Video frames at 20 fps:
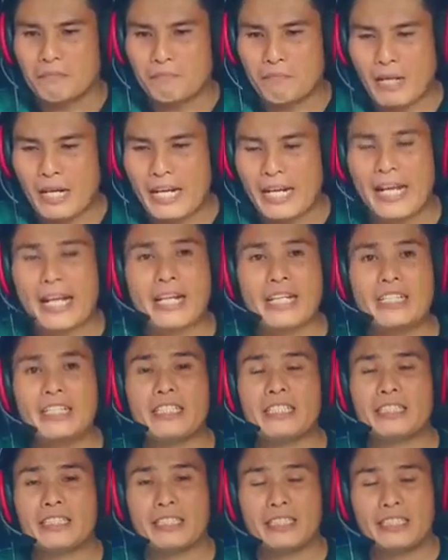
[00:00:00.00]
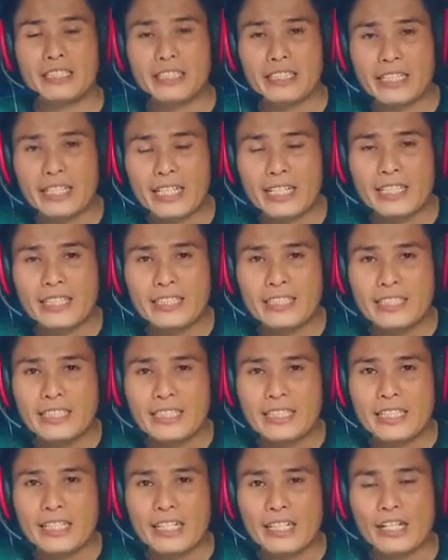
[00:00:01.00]
Pak Heri ya
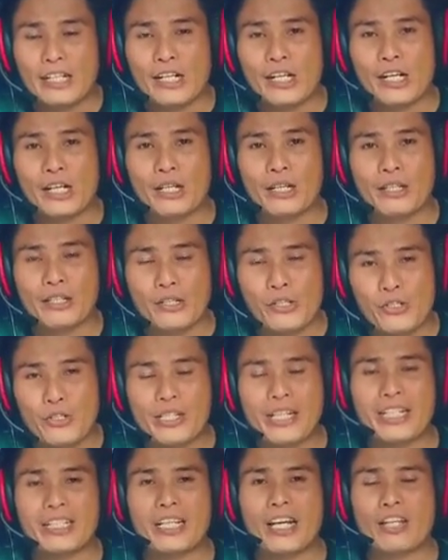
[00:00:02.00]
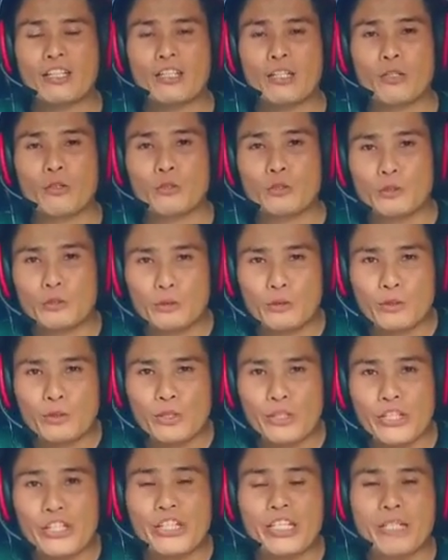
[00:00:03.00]
eh, Christian atau
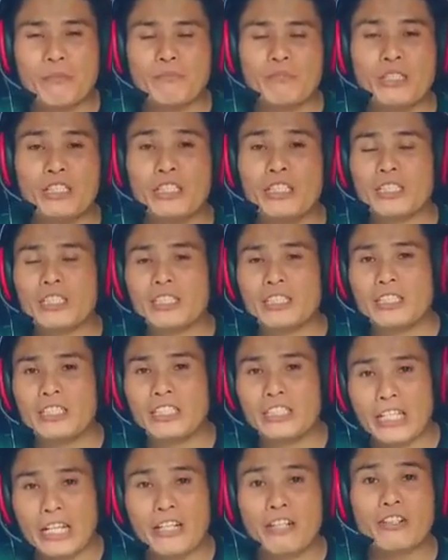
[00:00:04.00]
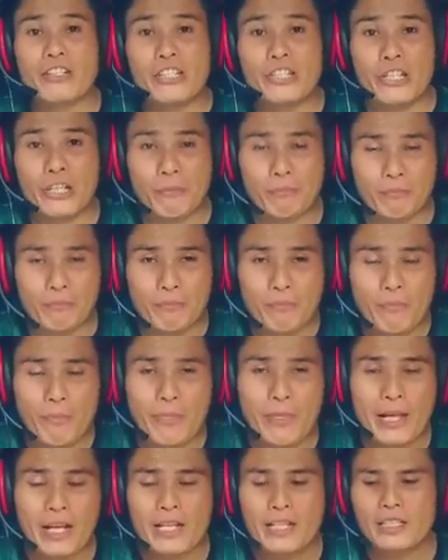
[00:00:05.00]
Ikim iya di channel Ikim
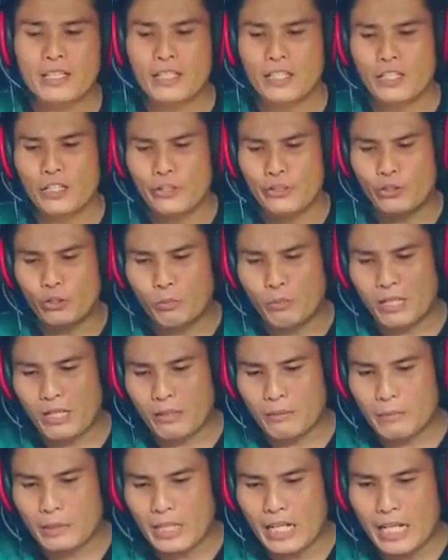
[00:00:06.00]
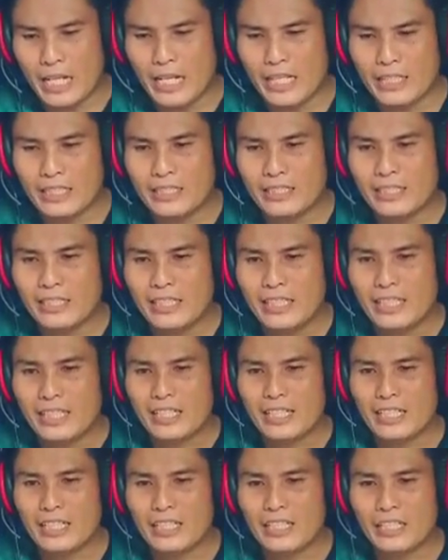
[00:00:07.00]
ya itu benar-benar
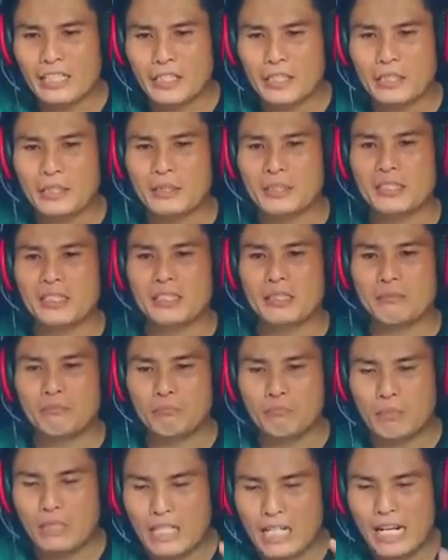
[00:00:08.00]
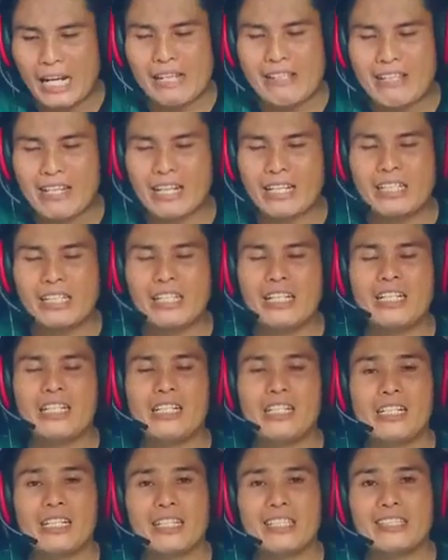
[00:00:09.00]
uh, eh,
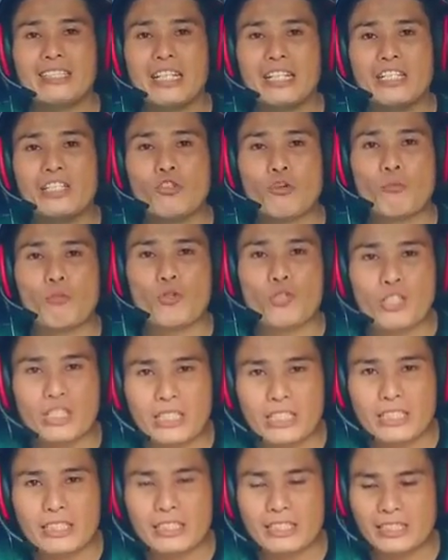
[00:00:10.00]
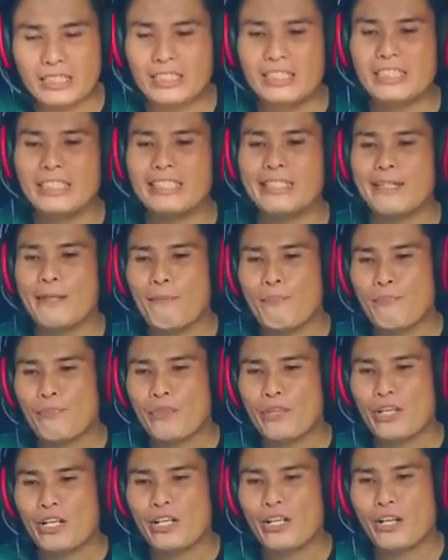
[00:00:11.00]
menelajangi Deddy Kobusar di
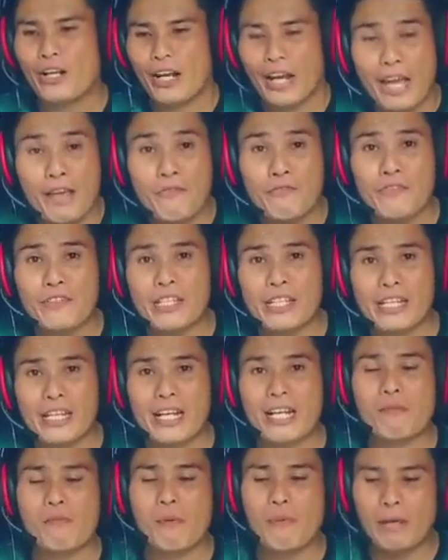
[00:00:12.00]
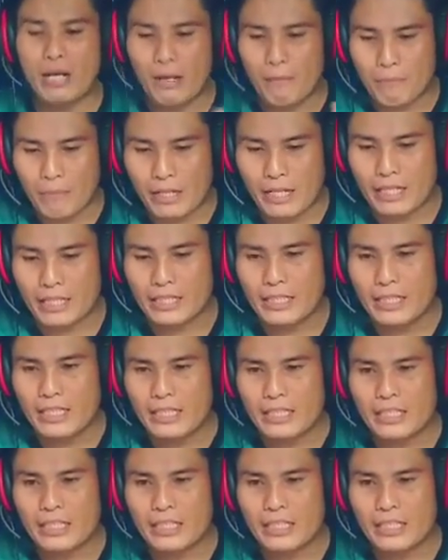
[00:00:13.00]
uh, live-nya ya dan beberapa